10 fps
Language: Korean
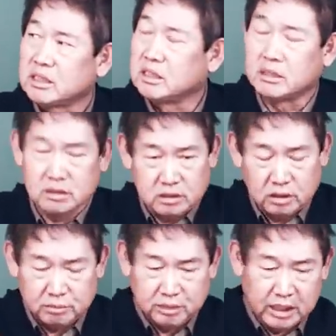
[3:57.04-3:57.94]
그
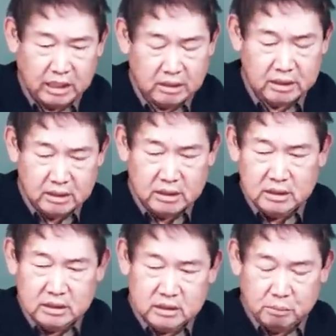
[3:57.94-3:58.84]
저기 뭐야
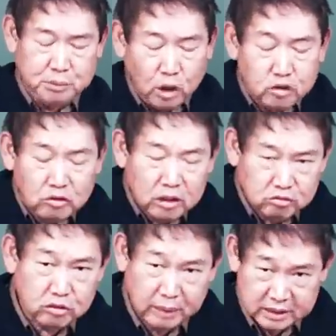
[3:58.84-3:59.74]
저
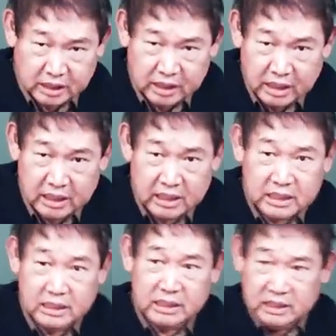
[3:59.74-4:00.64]
편관운을 맞잖아.
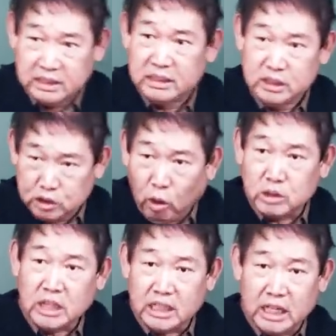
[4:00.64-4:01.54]

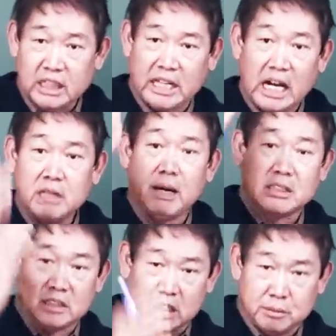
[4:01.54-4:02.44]
여자나 나이
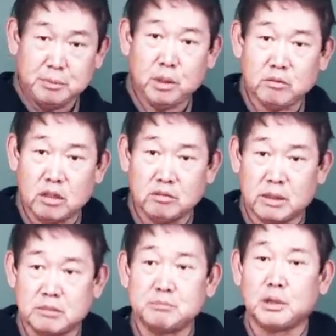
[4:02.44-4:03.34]
많은 사람이 편관을
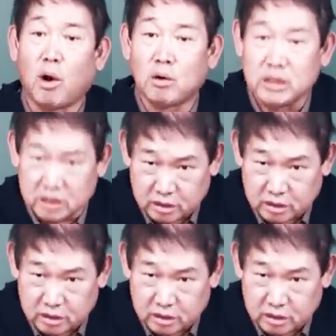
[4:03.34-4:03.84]
맞으면 병이